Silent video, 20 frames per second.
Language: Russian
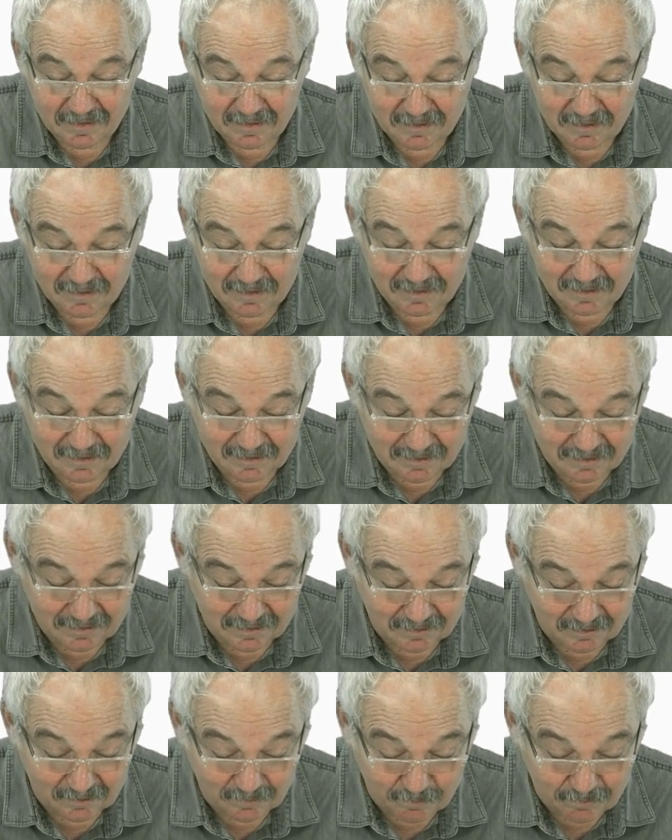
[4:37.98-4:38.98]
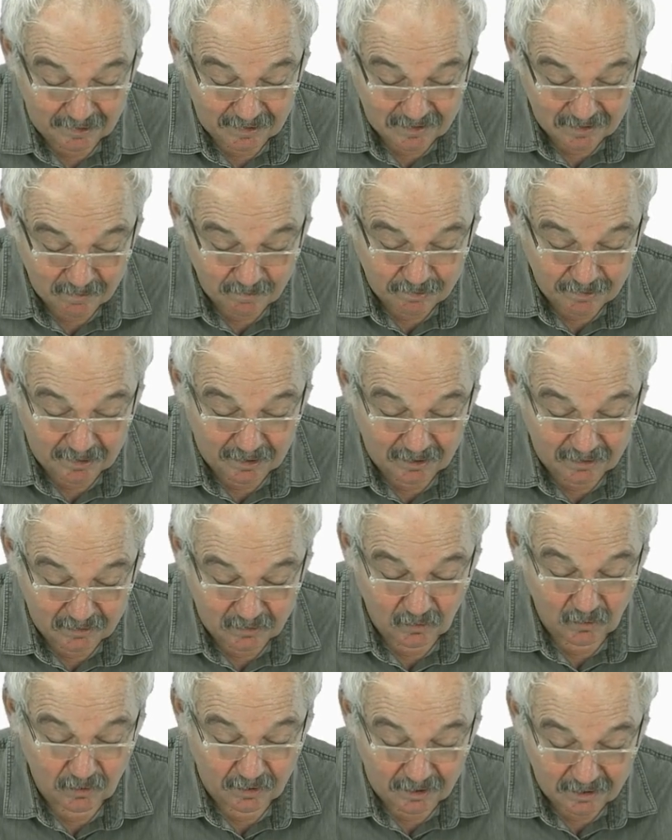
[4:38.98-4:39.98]
э, при
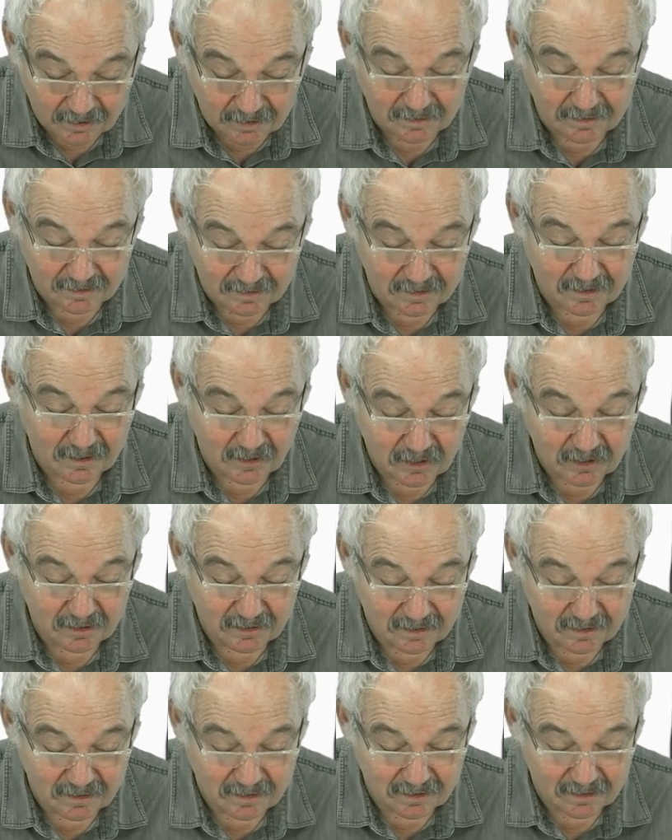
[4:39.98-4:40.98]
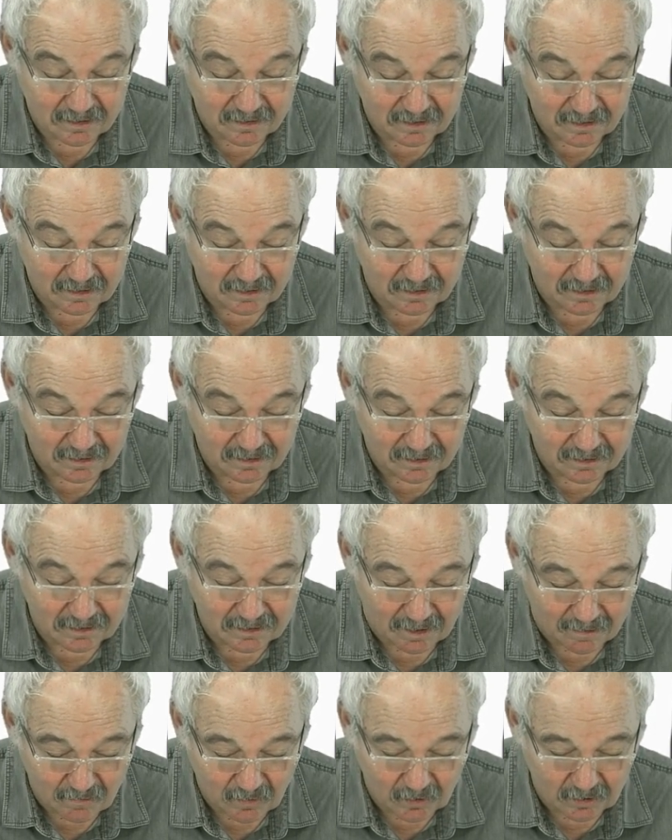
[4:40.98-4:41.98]
температуре, значит, э,
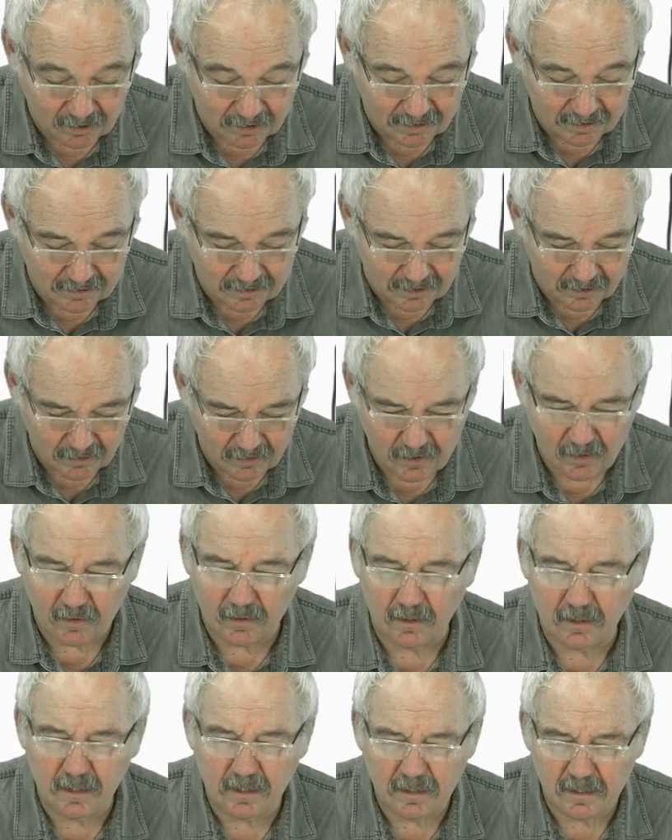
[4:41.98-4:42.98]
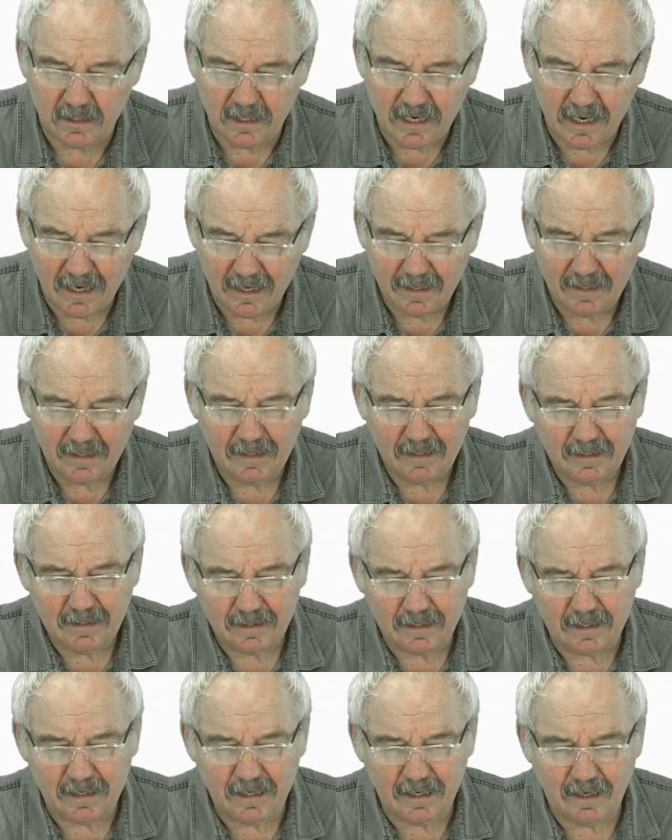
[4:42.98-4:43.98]
там около 310
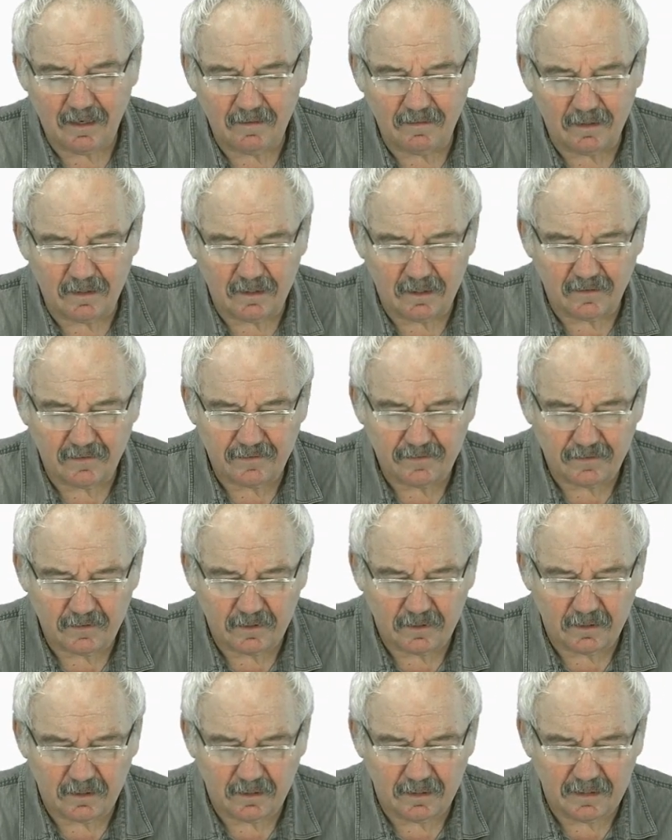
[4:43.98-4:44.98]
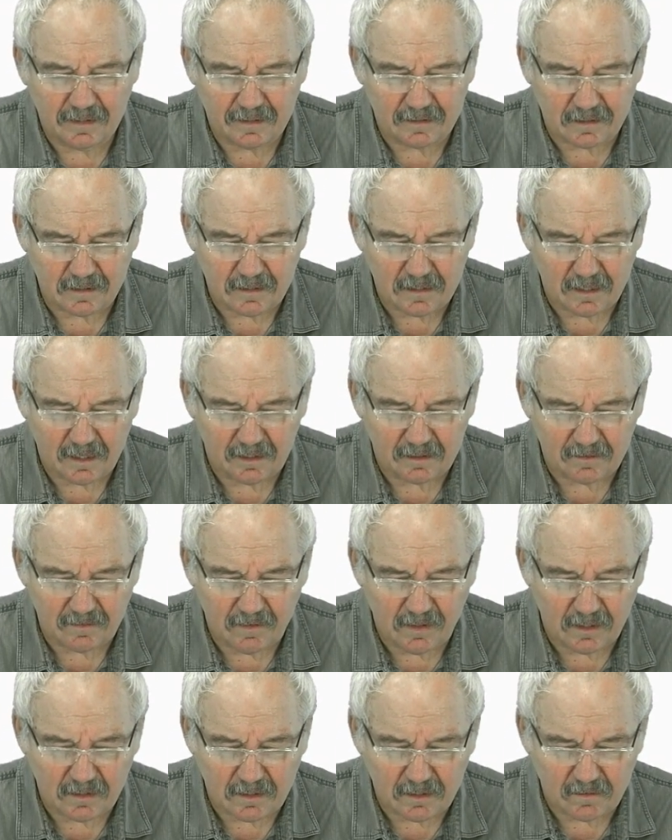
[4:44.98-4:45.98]
кельвинов, э, это
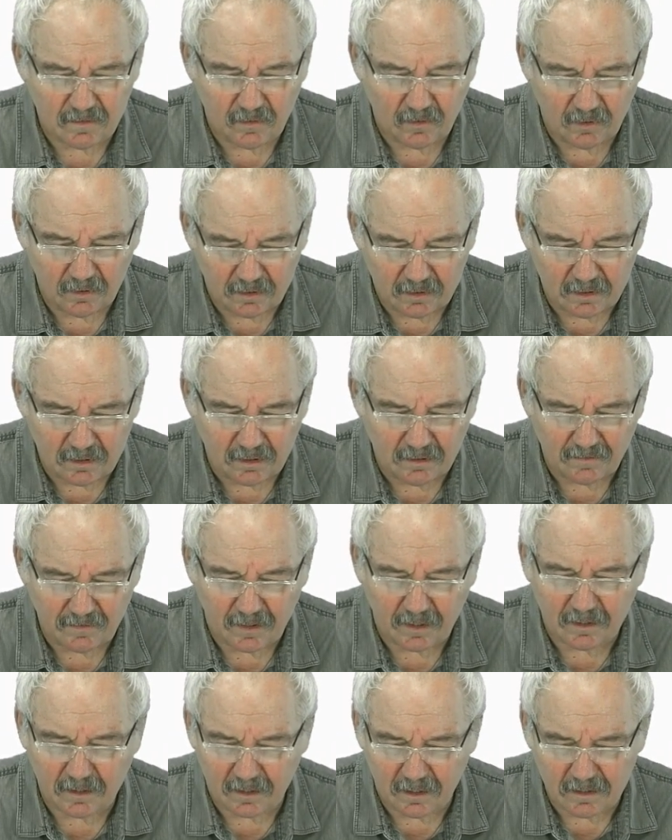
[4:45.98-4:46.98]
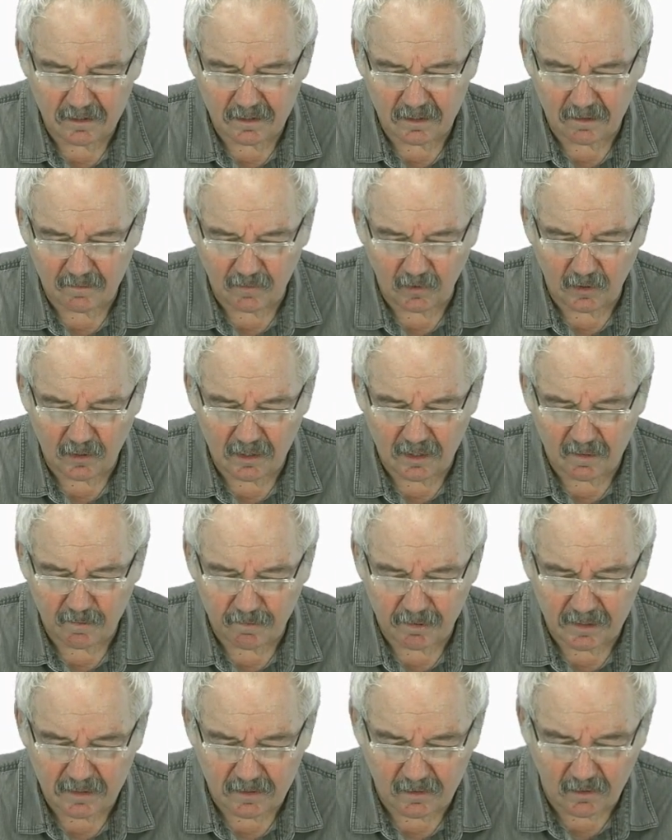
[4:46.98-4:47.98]
соответствует инфракрасному
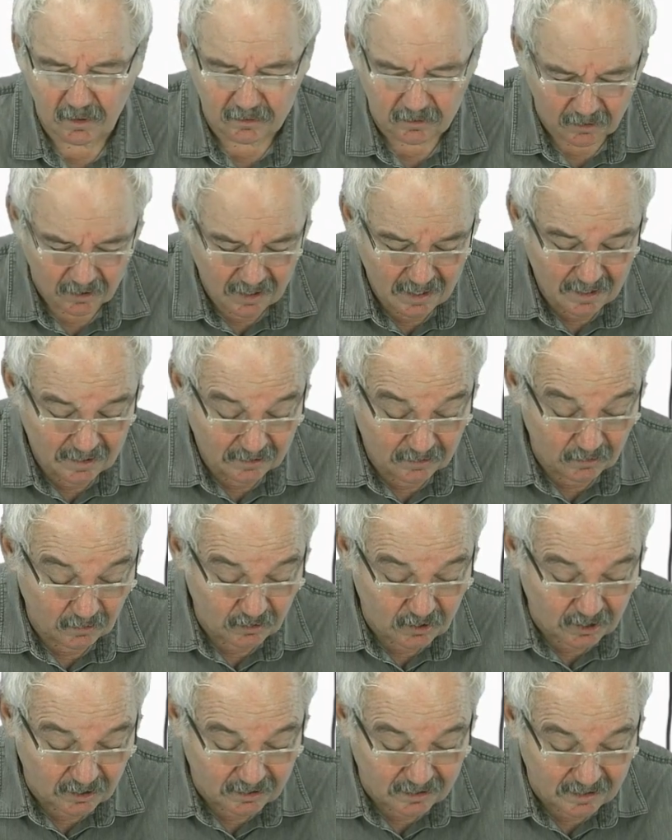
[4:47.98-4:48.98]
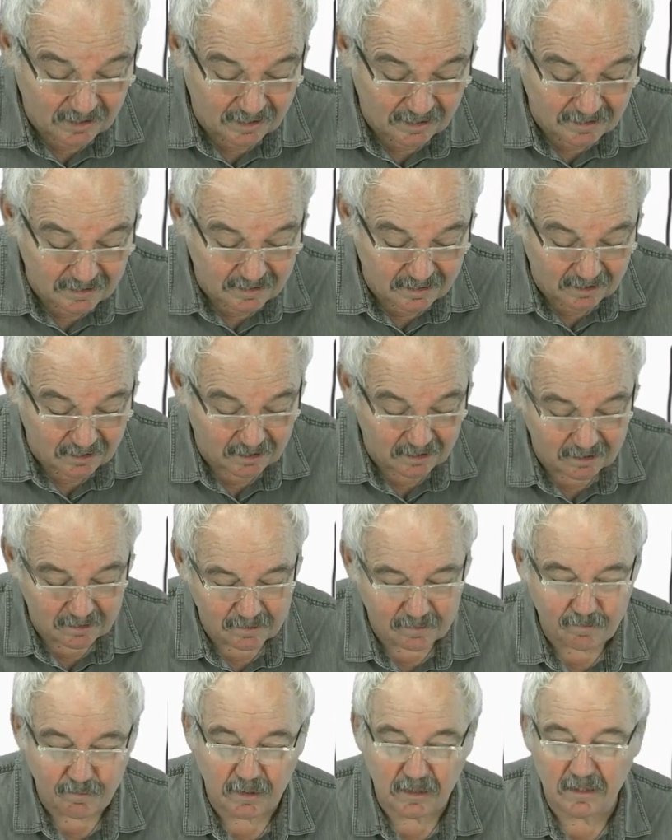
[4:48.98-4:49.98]
диапазону, ну,
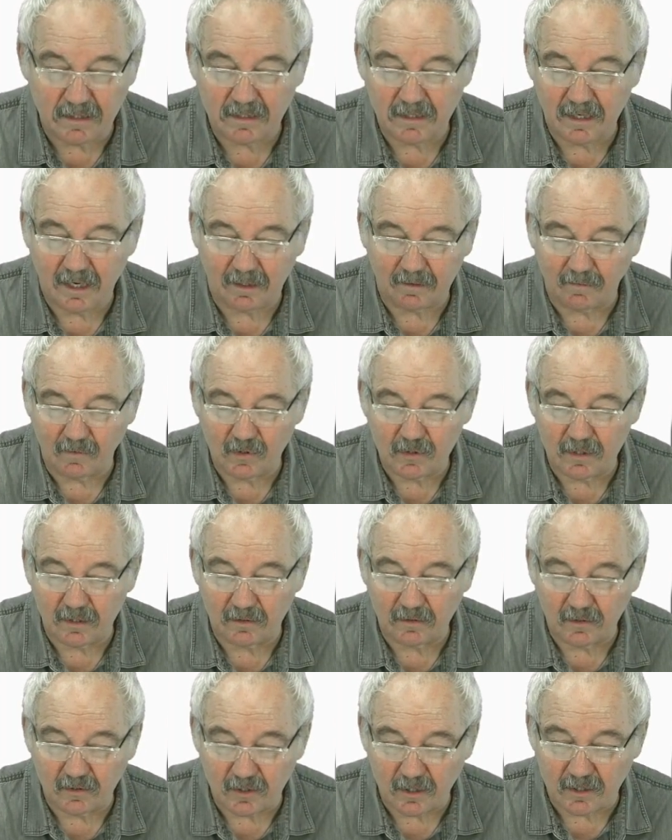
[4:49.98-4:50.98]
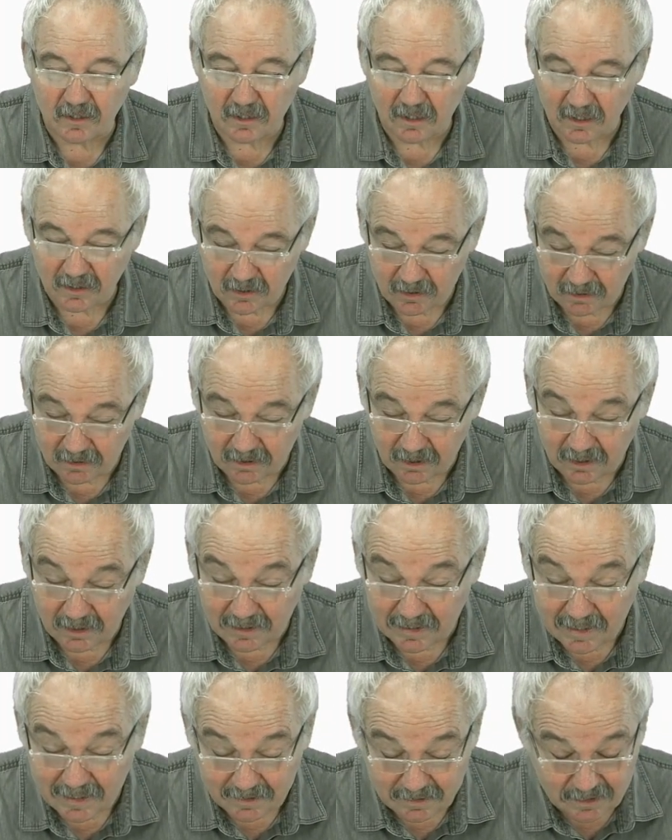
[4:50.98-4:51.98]
450 можно тоже считать, что это
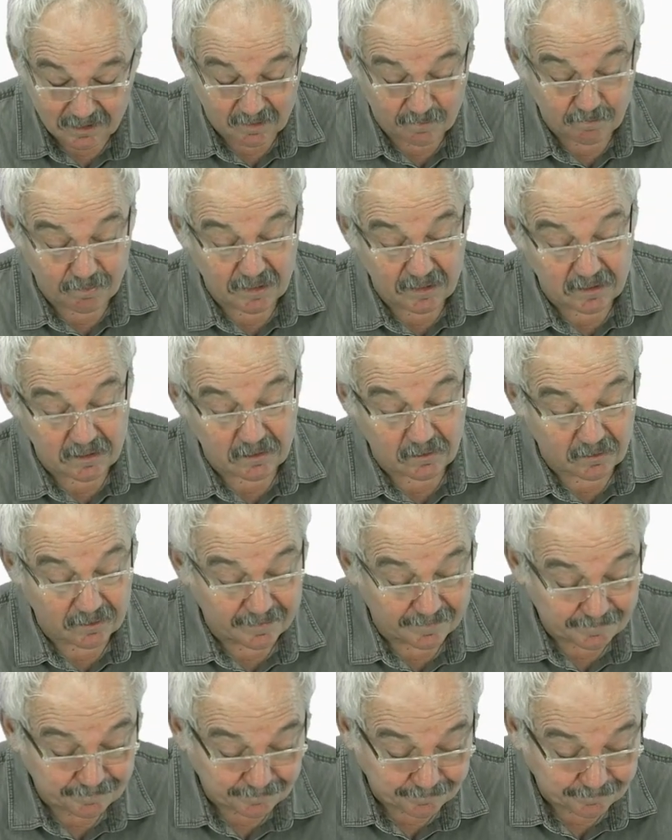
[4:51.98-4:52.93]
ИК-диапазон.